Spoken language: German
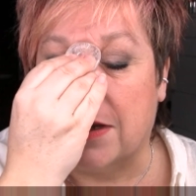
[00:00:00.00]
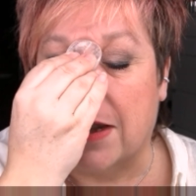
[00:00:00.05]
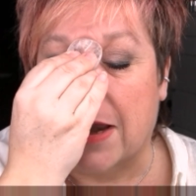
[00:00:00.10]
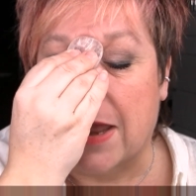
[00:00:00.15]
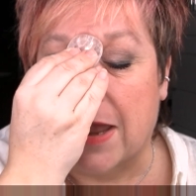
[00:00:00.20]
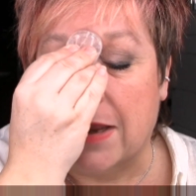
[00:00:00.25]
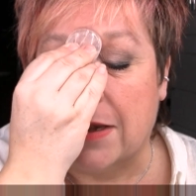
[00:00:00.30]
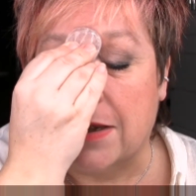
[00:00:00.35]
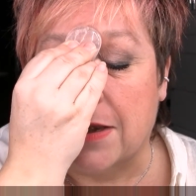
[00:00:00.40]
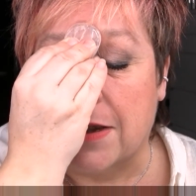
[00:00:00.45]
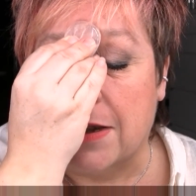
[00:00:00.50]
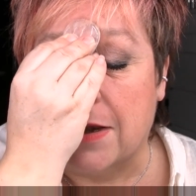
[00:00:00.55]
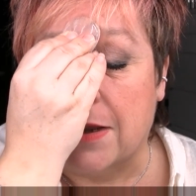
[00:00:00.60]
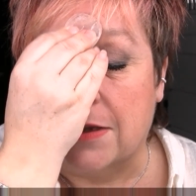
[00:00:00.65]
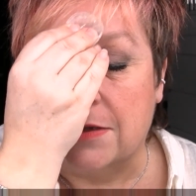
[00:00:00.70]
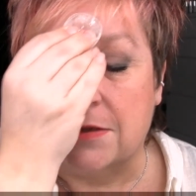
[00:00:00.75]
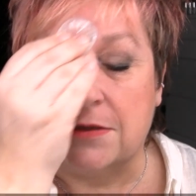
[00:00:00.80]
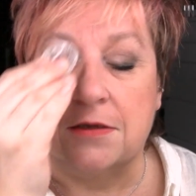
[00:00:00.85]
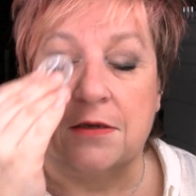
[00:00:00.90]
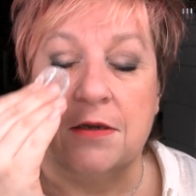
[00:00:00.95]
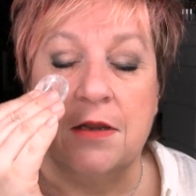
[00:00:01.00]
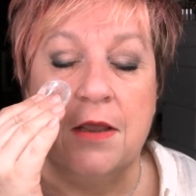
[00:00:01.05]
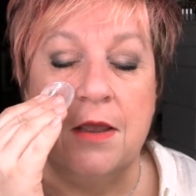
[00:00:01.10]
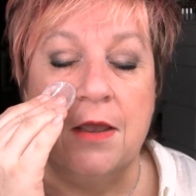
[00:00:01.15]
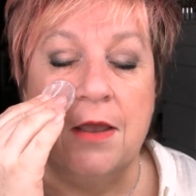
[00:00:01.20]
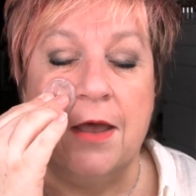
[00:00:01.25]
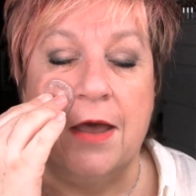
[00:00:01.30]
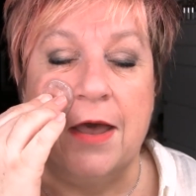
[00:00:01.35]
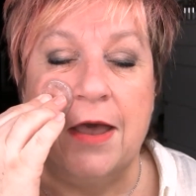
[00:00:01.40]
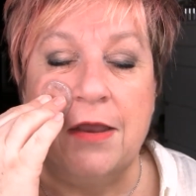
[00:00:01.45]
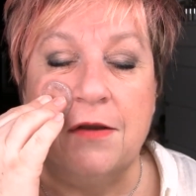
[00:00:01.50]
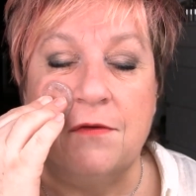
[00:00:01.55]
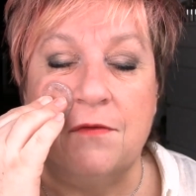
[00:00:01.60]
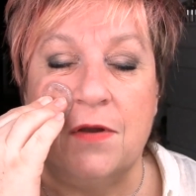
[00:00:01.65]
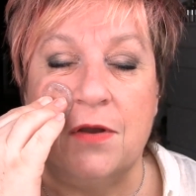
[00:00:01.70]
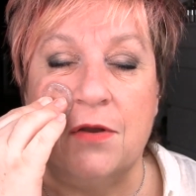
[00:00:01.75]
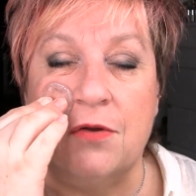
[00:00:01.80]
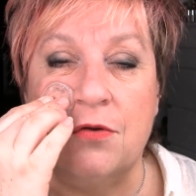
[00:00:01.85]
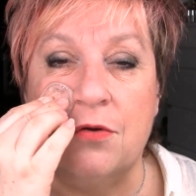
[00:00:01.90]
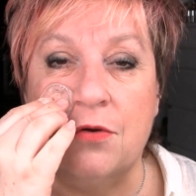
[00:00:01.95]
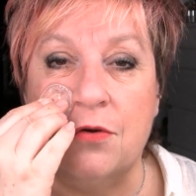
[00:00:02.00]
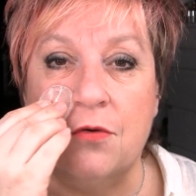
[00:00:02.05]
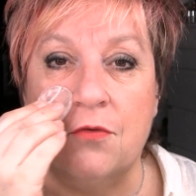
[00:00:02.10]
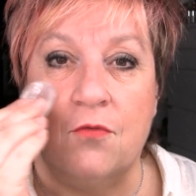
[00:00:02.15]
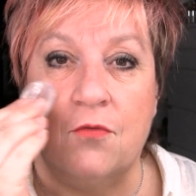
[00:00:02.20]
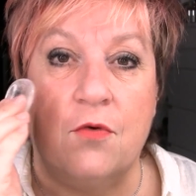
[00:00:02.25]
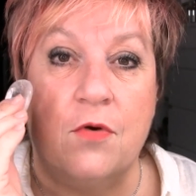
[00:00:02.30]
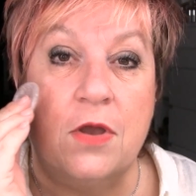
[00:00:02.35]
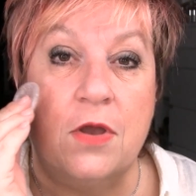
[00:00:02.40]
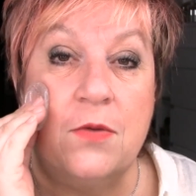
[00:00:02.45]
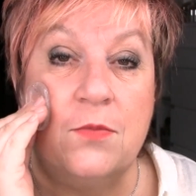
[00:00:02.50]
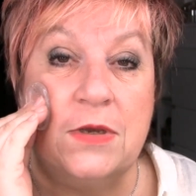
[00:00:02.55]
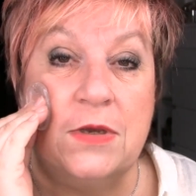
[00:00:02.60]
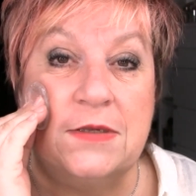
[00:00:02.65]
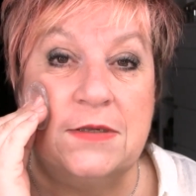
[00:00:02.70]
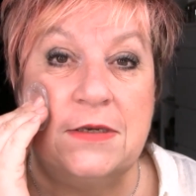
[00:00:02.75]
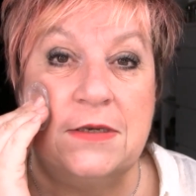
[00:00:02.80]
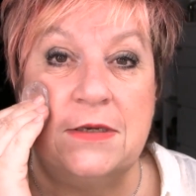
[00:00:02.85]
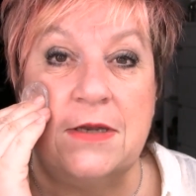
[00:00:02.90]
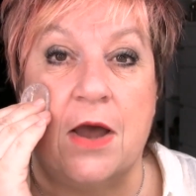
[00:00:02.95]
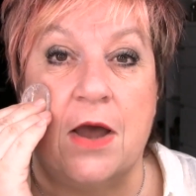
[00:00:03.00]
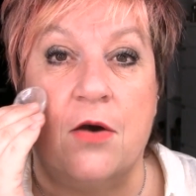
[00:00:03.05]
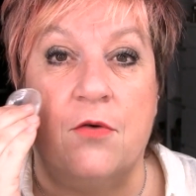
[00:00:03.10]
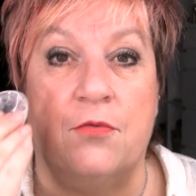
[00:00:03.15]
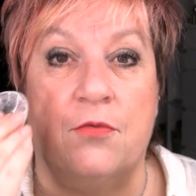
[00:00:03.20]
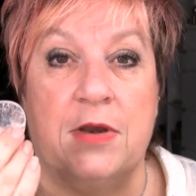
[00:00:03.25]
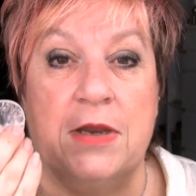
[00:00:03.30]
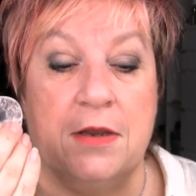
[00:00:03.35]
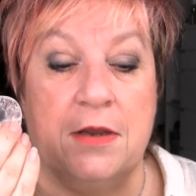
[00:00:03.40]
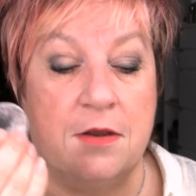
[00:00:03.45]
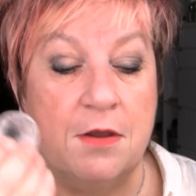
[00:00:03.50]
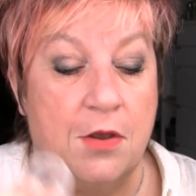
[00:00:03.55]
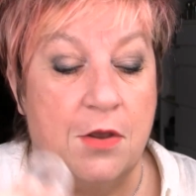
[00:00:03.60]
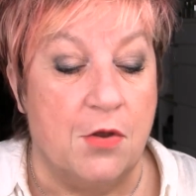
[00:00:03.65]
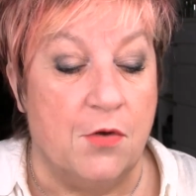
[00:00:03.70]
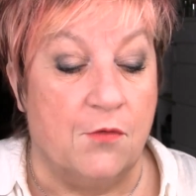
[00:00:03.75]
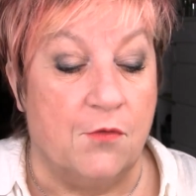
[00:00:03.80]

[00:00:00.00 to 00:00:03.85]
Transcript: gleiten lassen, einfach irgendwo im Gesicht auflegen,